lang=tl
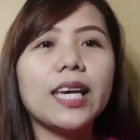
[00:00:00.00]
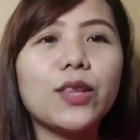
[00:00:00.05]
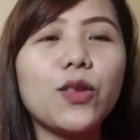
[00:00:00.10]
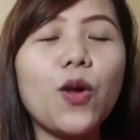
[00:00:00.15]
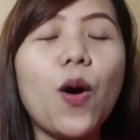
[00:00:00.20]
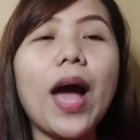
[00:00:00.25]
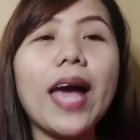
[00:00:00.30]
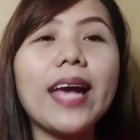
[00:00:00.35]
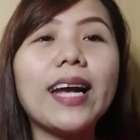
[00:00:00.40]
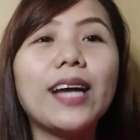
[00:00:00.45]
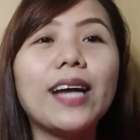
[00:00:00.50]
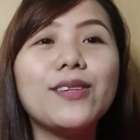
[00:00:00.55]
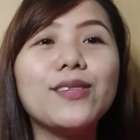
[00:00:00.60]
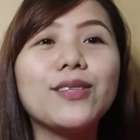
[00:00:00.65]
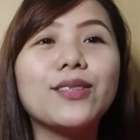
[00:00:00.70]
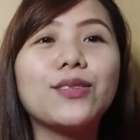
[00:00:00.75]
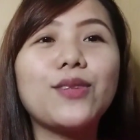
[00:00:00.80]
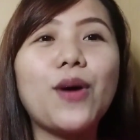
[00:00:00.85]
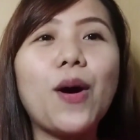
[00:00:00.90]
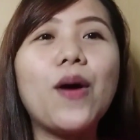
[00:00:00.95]
Ito ay
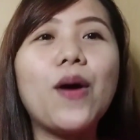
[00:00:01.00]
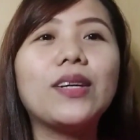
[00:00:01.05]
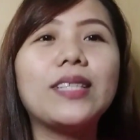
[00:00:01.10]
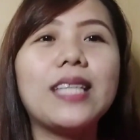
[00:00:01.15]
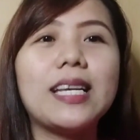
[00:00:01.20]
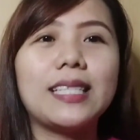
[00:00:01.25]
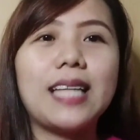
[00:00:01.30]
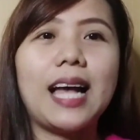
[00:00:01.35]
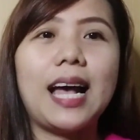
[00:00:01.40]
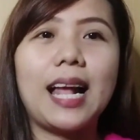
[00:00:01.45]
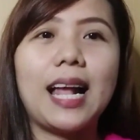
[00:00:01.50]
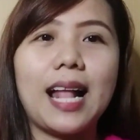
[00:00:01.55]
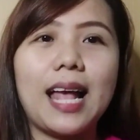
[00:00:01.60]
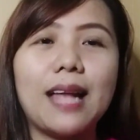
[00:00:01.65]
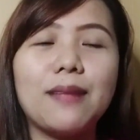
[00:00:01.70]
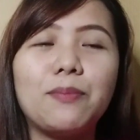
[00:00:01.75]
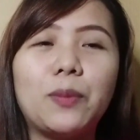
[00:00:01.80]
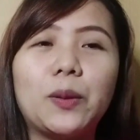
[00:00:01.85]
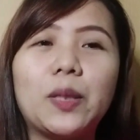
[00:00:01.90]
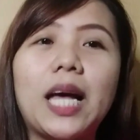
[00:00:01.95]
kadugtong ng
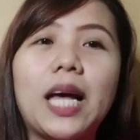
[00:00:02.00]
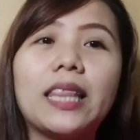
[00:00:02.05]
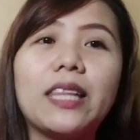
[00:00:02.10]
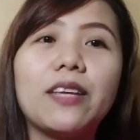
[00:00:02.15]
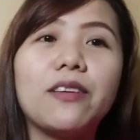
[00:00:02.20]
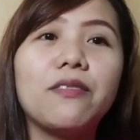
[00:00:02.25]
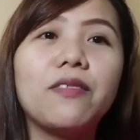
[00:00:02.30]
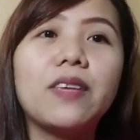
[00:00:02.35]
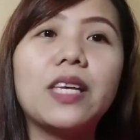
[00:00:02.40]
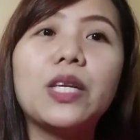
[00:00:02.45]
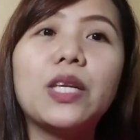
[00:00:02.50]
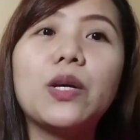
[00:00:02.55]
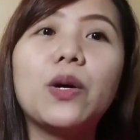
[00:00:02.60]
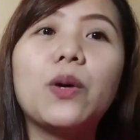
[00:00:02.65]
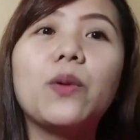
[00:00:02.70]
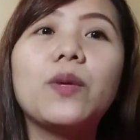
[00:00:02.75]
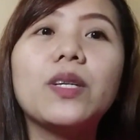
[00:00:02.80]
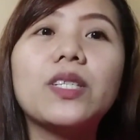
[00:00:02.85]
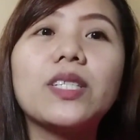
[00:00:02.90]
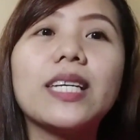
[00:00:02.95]
nakaraan po nating
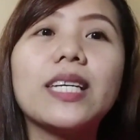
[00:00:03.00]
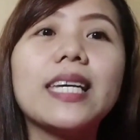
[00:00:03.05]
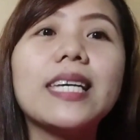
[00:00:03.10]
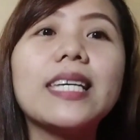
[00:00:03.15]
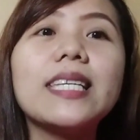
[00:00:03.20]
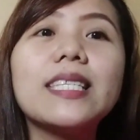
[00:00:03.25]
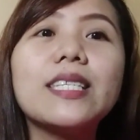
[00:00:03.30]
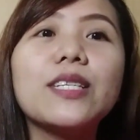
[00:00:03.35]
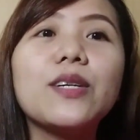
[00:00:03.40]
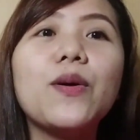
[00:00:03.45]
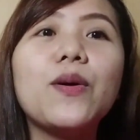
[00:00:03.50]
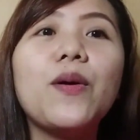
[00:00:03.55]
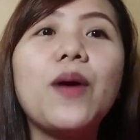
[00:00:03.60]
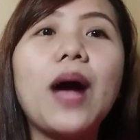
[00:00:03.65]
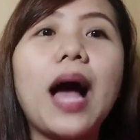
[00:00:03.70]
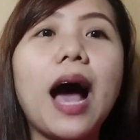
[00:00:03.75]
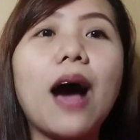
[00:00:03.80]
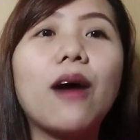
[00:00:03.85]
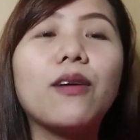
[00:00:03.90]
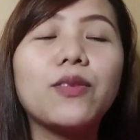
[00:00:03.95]
video which is
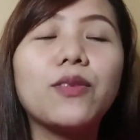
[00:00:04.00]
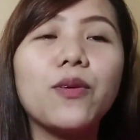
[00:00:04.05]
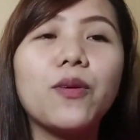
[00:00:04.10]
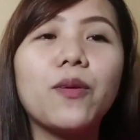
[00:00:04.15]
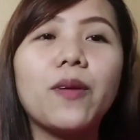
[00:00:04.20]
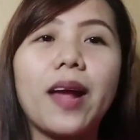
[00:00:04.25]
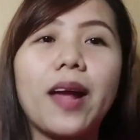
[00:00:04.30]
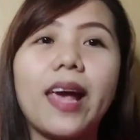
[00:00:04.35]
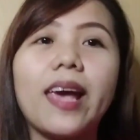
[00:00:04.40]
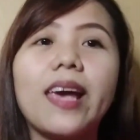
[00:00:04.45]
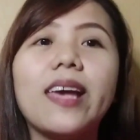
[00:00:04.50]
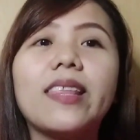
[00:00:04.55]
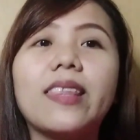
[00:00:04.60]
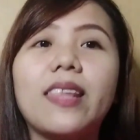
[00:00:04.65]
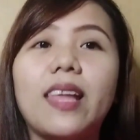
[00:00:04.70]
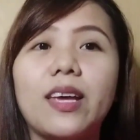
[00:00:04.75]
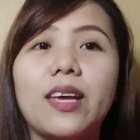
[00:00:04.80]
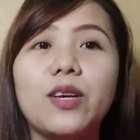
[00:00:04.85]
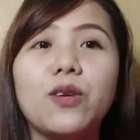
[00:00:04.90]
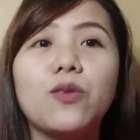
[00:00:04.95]
yung how to create
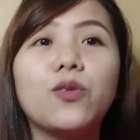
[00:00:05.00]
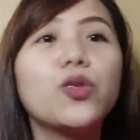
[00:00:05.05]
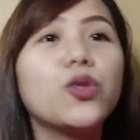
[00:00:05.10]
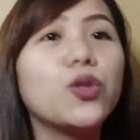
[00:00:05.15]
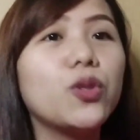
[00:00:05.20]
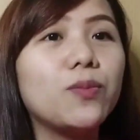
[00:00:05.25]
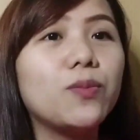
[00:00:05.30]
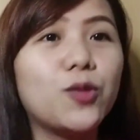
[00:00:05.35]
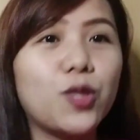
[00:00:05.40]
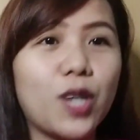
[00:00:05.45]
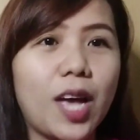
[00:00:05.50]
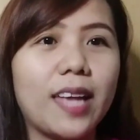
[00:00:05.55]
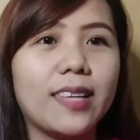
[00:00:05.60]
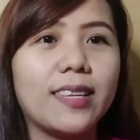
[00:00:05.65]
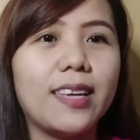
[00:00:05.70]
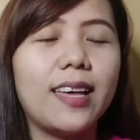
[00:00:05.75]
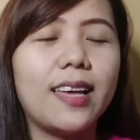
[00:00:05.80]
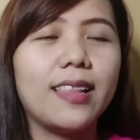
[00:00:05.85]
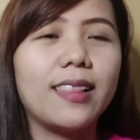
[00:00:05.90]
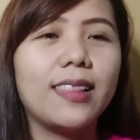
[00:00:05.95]
a YouTube
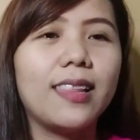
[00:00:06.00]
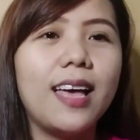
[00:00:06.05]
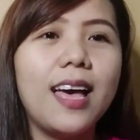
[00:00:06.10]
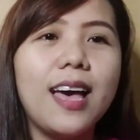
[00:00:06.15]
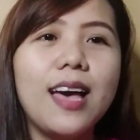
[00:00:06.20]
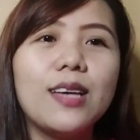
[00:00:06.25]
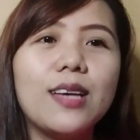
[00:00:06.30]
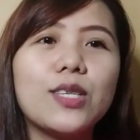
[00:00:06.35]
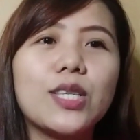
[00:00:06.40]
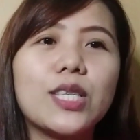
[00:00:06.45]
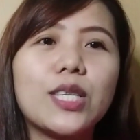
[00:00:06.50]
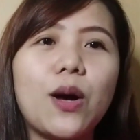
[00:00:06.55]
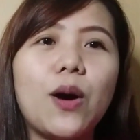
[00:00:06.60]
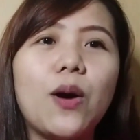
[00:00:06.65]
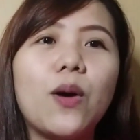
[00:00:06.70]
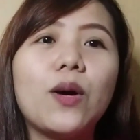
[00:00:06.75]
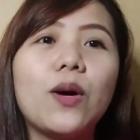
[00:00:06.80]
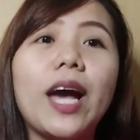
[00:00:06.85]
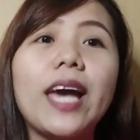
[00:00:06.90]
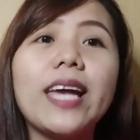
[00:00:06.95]
channel.
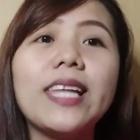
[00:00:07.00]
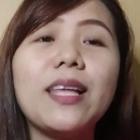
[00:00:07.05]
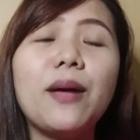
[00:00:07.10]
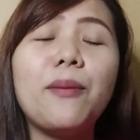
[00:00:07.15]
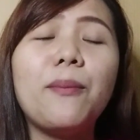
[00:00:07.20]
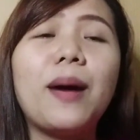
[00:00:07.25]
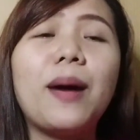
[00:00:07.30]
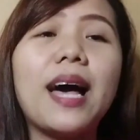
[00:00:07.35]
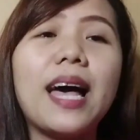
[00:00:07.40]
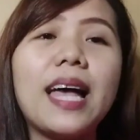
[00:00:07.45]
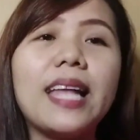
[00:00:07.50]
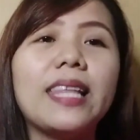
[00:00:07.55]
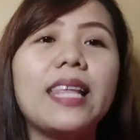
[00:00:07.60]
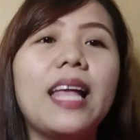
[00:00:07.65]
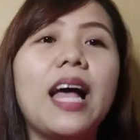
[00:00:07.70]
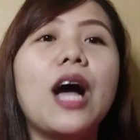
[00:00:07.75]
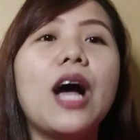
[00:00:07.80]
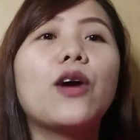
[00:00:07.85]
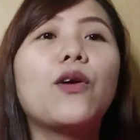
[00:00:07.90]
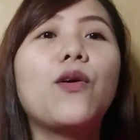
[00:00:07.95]
So, ngayon naman,
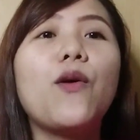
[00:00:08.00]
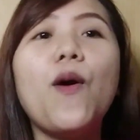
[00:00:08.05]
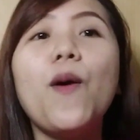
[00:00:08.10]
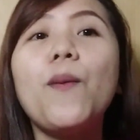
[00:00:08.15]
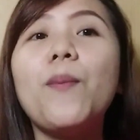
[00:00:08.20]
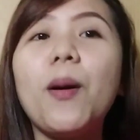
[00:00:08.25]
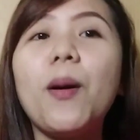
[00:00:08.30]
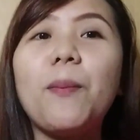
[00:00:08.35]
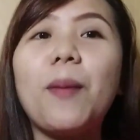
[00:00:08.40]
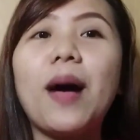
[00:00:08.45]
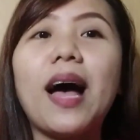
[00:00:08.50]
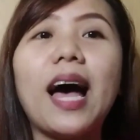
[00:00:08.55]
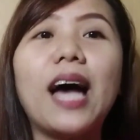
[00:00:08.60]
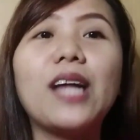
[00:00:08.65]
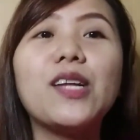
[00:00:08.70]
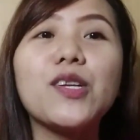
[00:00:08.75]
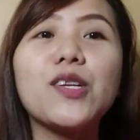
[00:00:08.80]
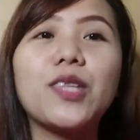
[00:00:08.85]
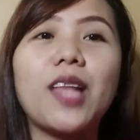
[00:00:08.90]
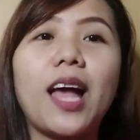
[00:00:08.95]
kung
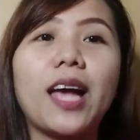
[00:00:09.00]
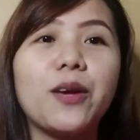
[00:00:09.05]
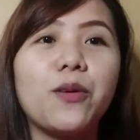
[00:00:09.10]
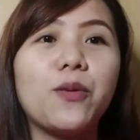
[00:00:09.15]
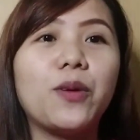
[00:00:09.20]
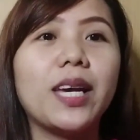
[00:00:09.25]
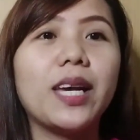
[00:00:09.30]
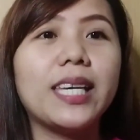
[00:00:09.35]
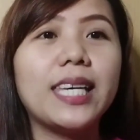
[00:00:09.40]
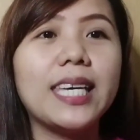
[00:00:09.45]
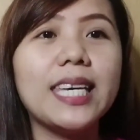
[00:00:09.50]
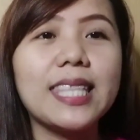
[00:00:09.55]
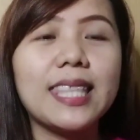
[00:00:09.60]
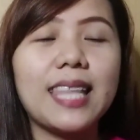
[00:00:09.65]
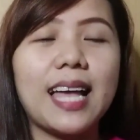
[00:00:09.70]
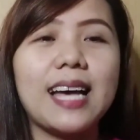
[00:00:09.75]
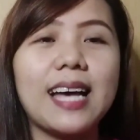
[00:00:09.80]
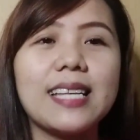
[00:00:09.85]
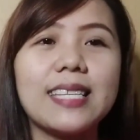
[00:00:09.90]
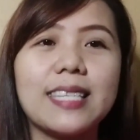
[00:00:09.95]
papaano tayo
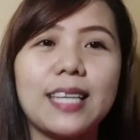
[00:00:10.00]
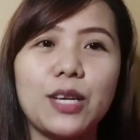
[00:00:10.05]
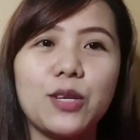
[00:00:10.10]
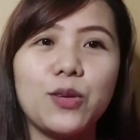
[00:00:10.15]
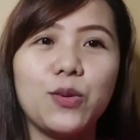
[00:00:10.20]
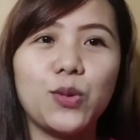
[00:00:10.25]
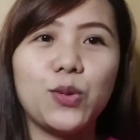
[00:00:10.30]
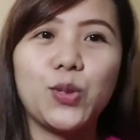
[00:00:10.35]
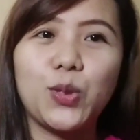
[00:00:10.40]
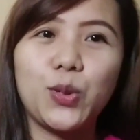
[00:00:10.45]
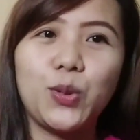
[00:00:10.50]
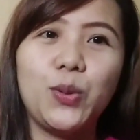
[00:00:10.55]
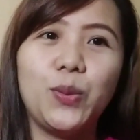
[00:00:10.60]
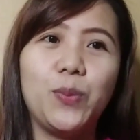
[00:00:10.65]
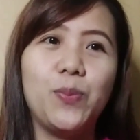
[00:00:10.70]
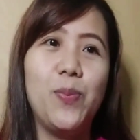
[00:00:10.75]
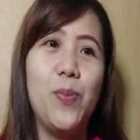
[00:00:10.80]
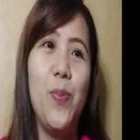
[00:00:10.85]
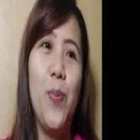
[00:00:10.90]
kikita sa YouTube.